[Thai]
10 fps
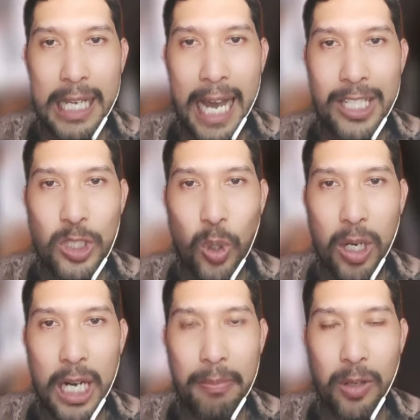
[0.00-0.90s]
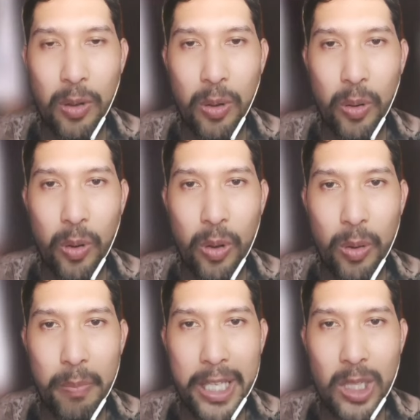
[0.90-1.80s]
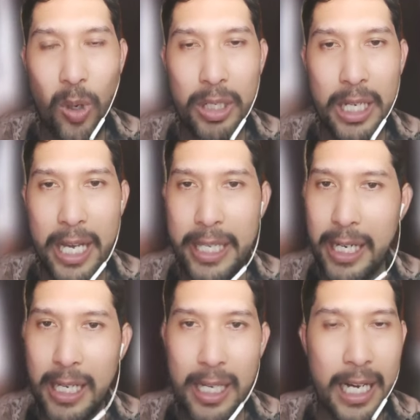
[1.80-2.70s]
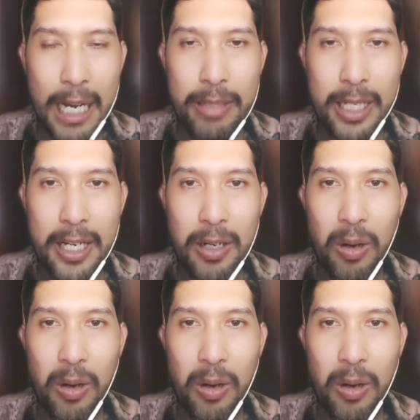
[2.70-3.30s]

การชกครับ โอ้โห ไม่ต้องเหนื่อยเยอะเลยครับทางนั้น